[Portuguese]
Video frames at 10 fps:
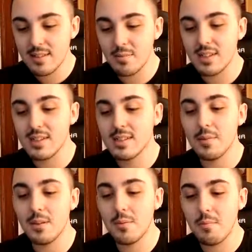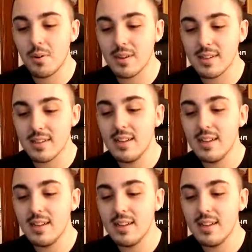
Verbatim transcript: Por isso também não me importa.